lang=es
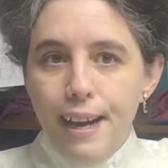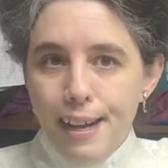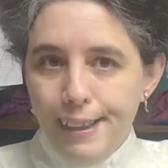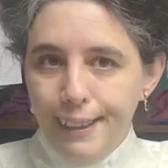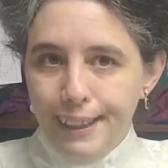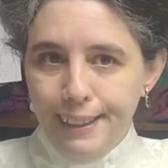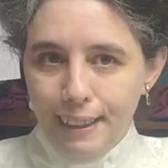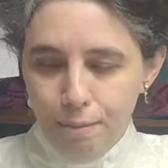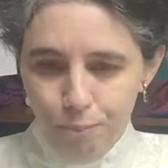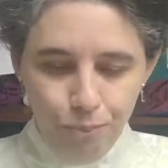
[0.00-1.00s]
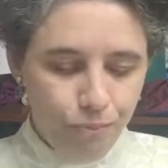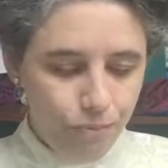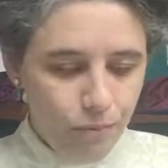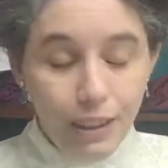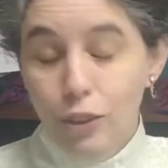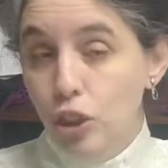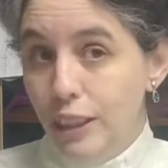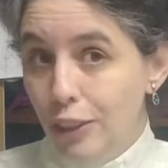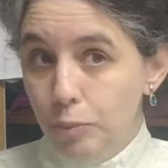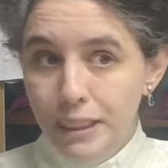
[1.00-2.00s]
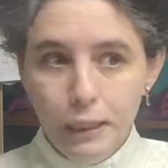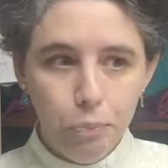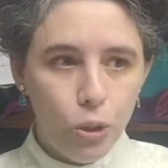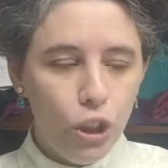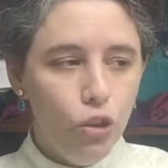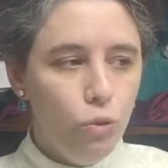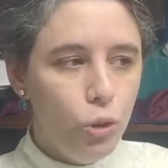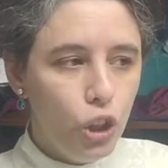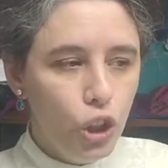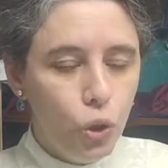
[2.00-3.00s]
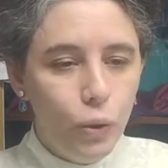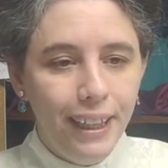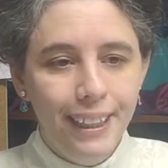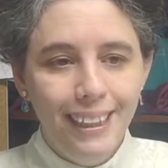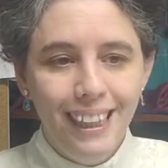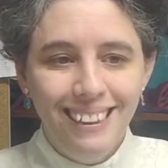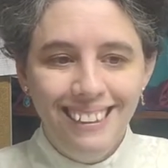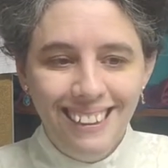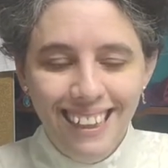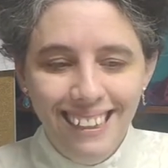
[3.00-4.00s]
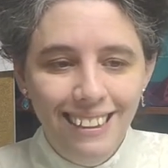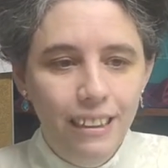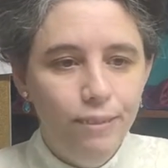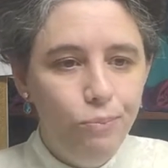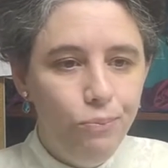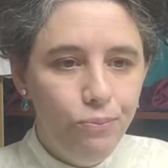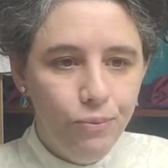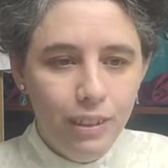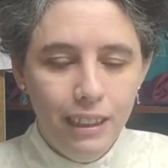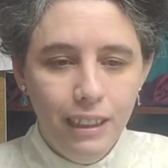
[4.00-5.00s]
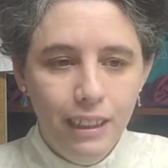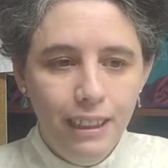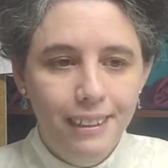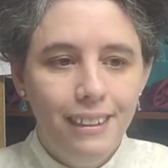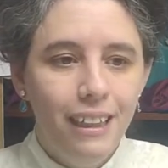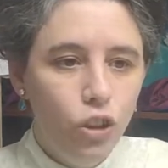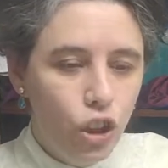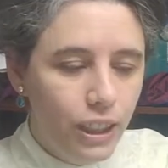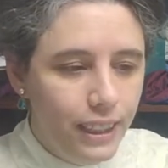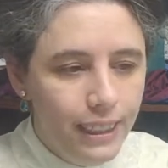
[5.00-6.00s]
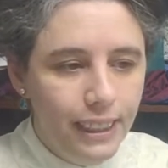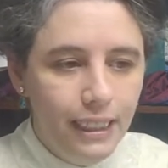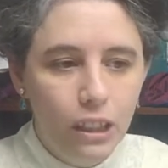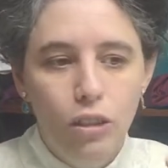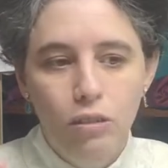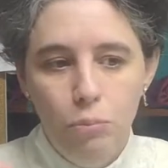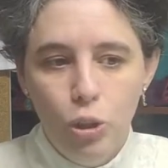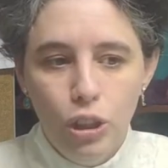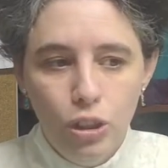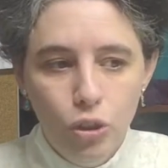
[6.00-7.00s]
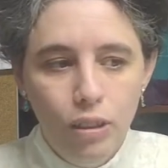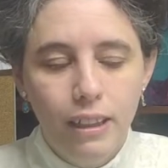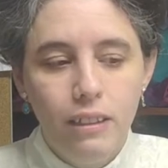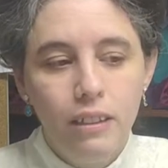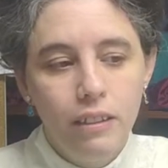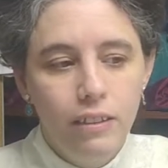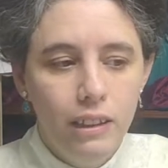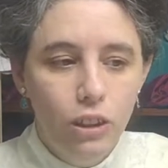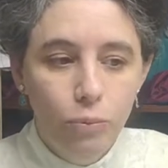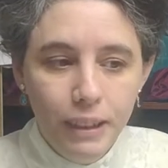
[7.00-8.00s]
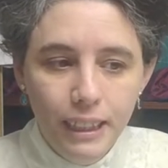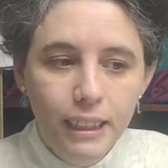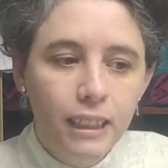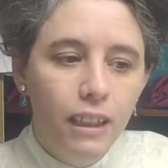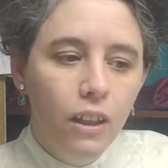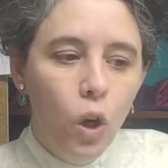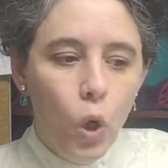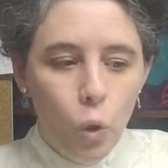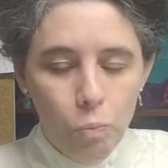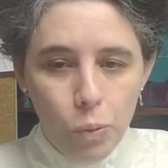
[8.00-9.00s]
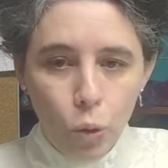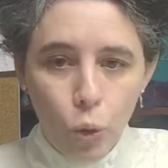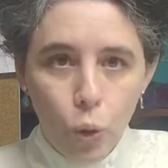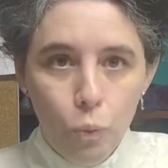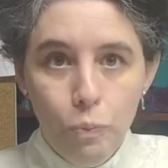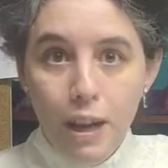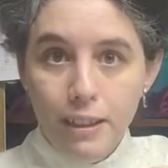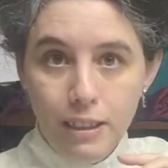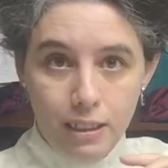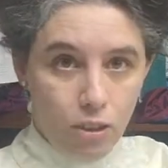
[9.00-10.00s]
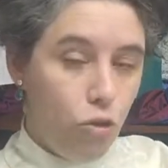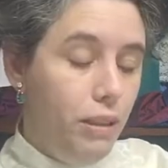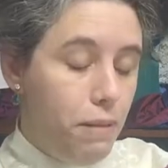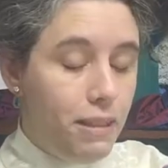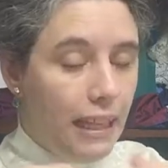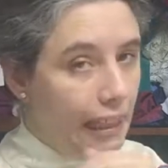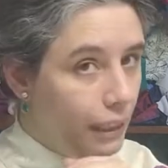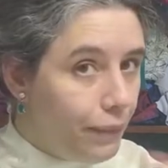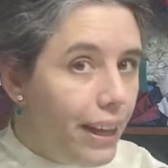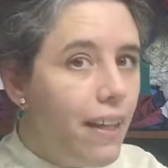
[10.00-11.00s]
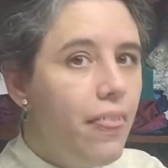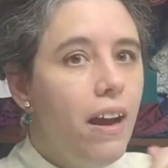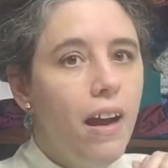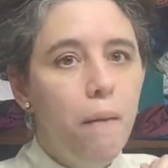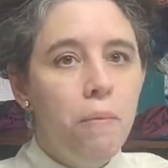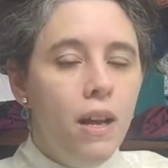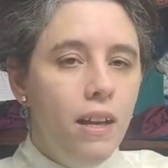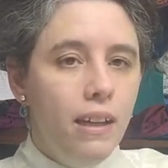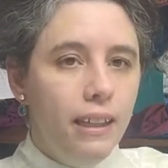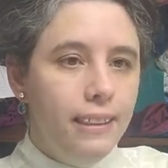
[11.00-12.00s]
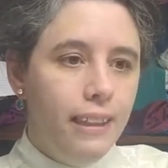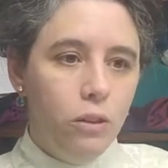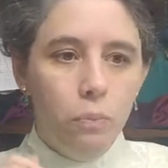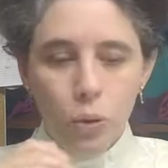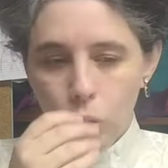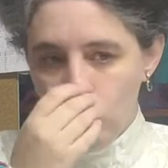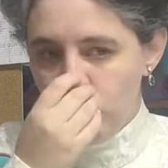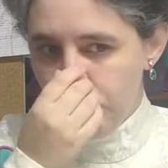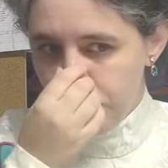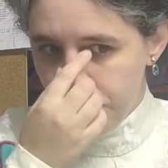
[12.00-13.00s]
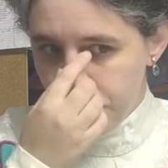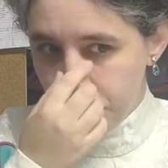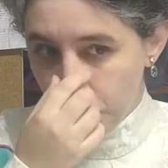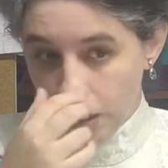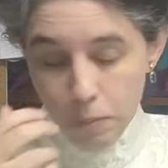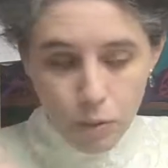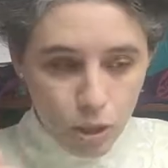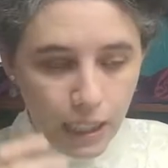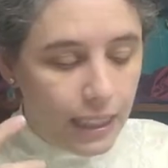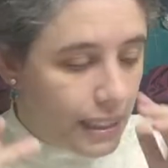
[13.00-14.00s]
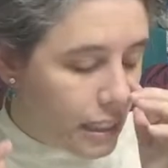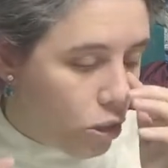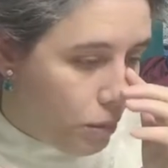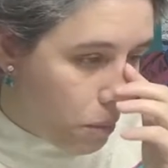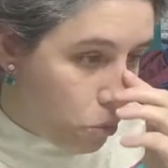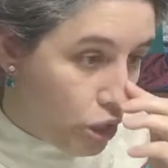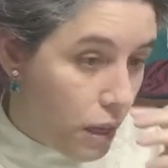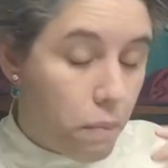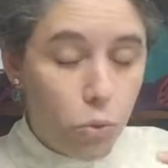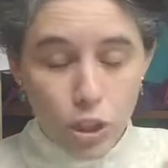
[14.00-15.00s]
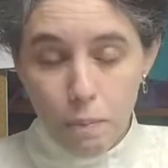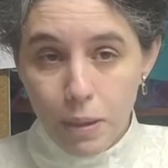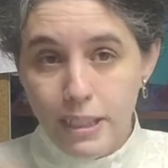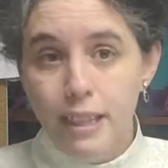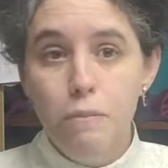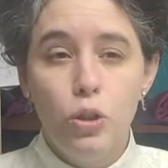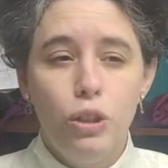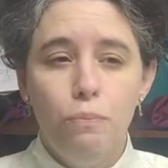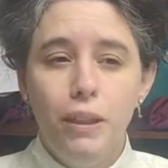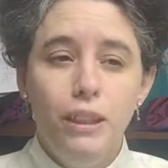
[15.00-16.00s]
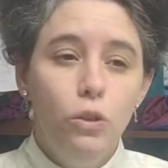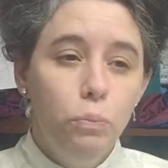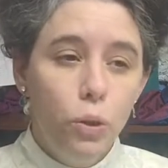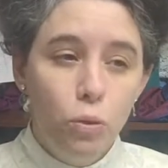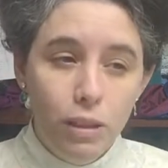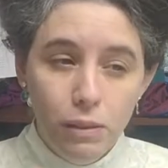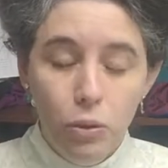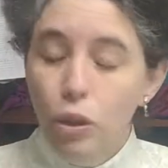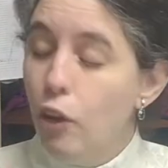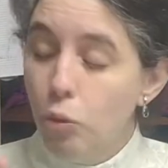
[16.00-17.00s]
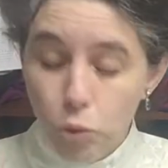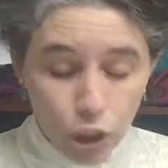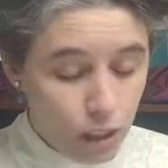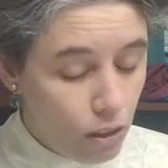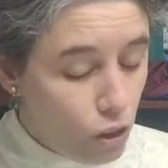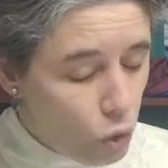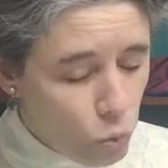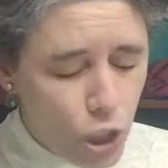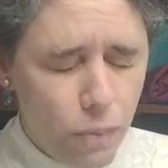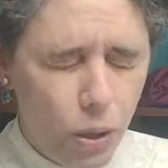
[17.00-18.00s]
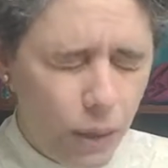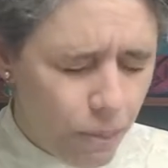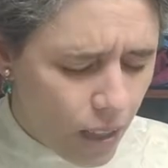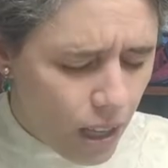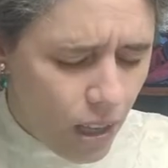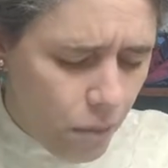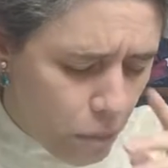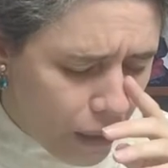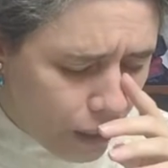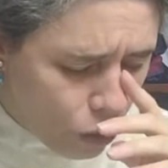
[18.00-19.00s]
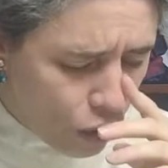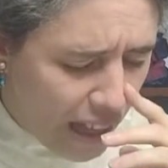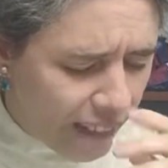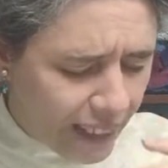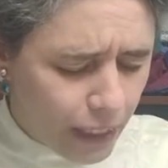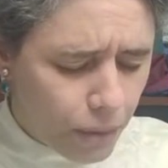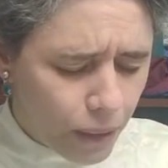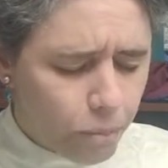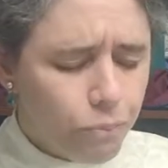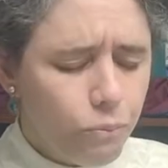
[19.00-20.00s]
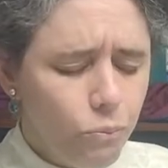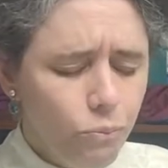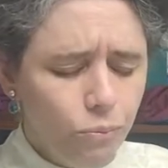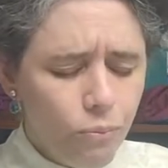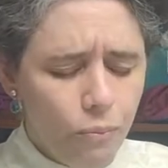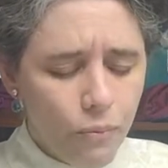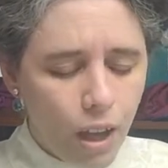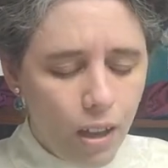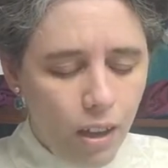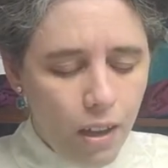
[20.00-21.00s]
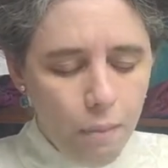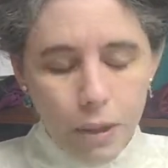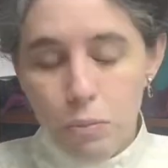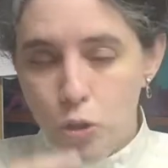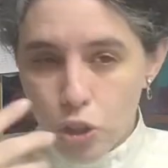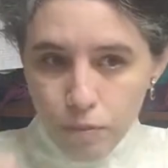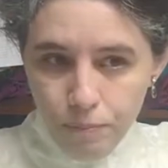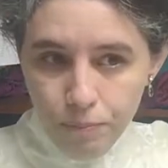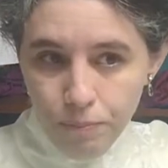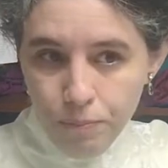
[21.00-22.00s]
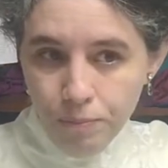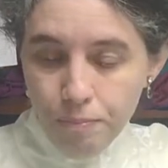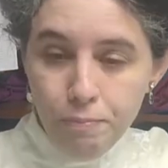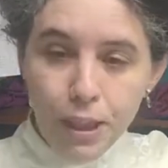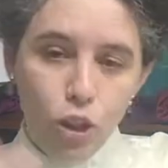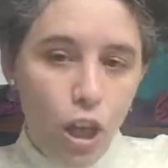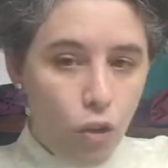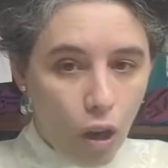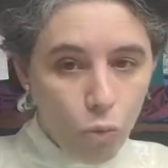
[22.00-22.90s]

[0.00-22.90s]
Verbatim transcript: a dieta. Digo entre comillas porque no hemos hecho una dieta tal mm, de quitar no sé qué, de quitar. No, hemos hecho una restricción de comidas un poco más comida más equilibrada, eh, quitar un poco, mm, por ejemplo, en nuestra casa se comía mucha, mucha pasta, hemos metido un poco más de verduras, no mucha, no porque mi marido no la digiere bien, pero hemos mm, mejorado